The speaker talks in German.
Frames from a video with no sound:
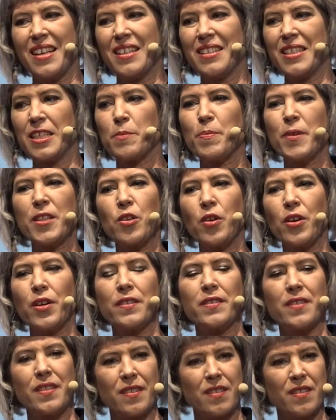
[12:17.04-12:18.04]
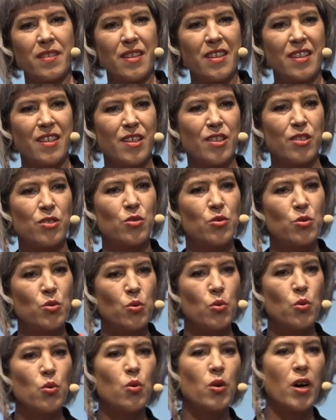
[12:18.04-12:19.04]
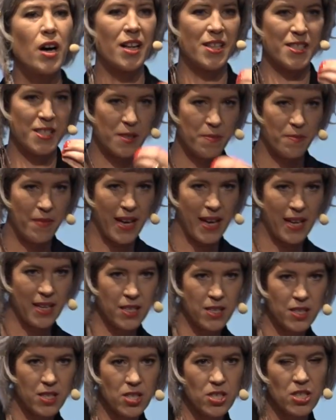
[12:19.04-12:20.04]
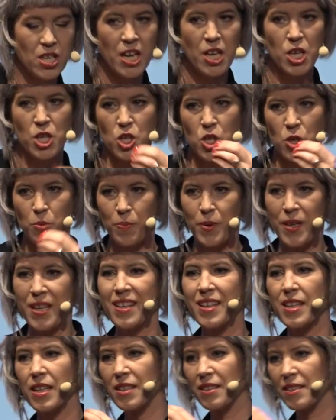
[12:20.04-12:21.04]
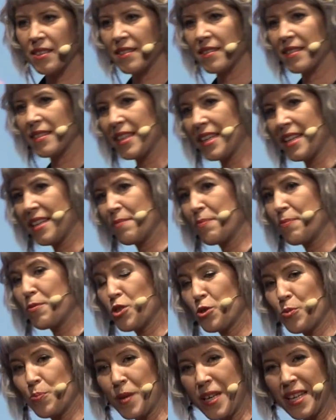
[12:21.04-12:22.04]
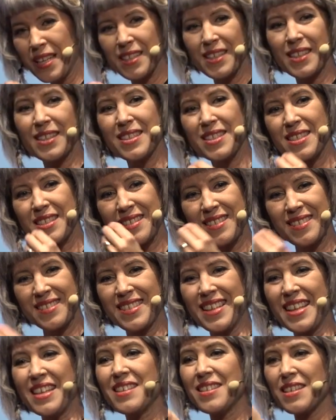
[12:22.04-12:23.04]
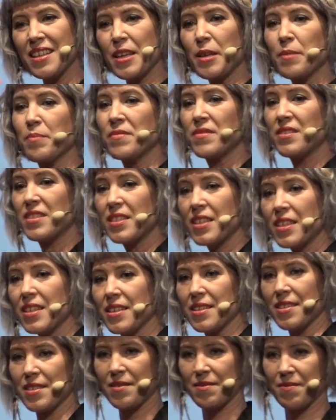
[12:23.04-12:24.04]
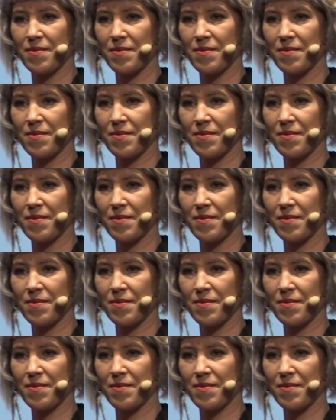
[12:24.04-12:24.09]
Das bedeutet, du als Mensch spiegelst dich im Tier.